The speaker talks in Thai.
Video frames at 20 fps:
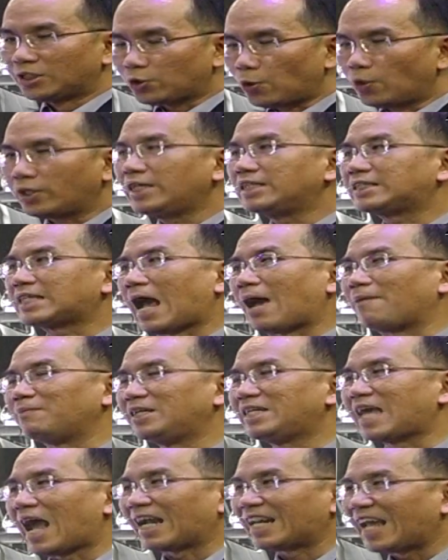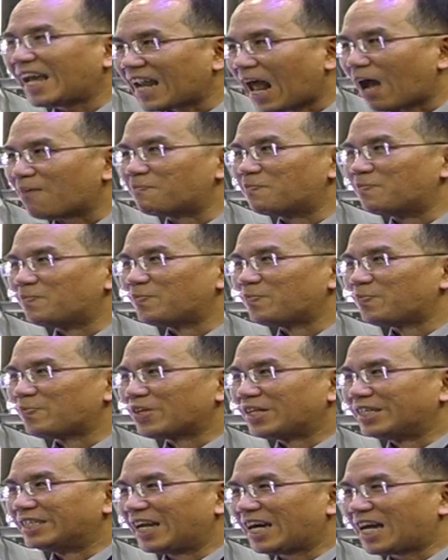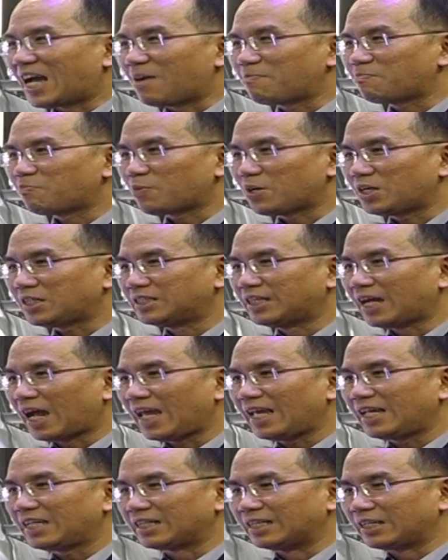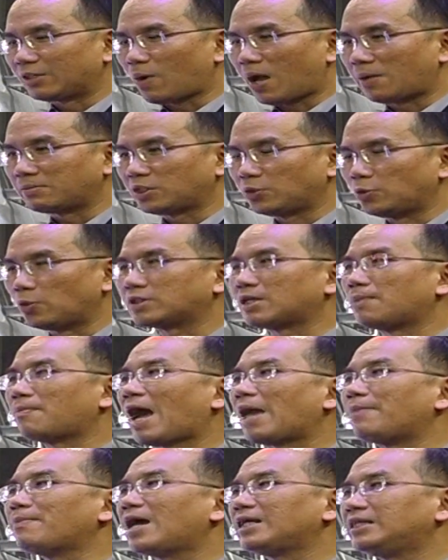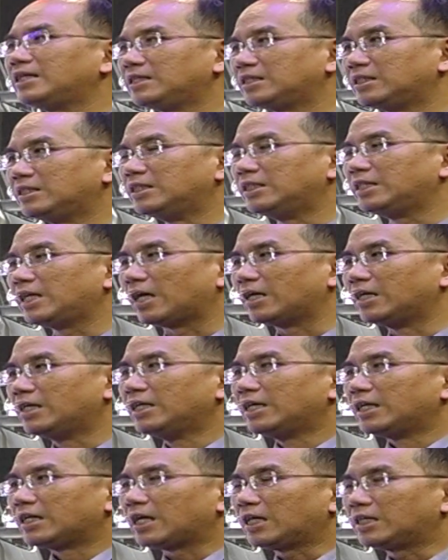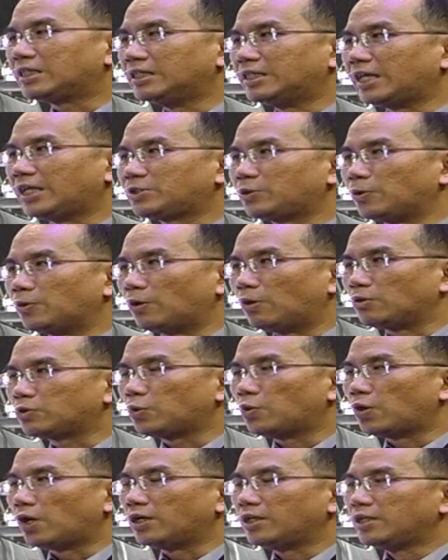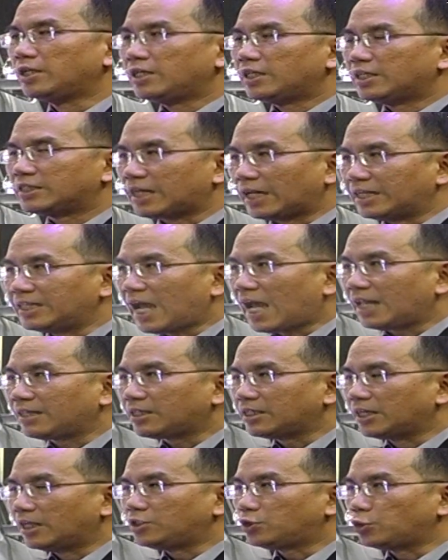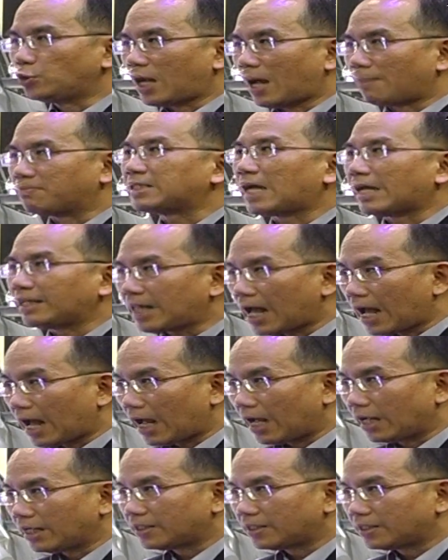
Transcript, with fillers: ตัวที่ 3 ที่อยากแนะนำนะครับก็คือให้เกิดความสะดวกสบายมากยิ่งขึ้นเนี่ยก็คือในส่วนของตัวสัญญาณเตือนจุดอับสายตา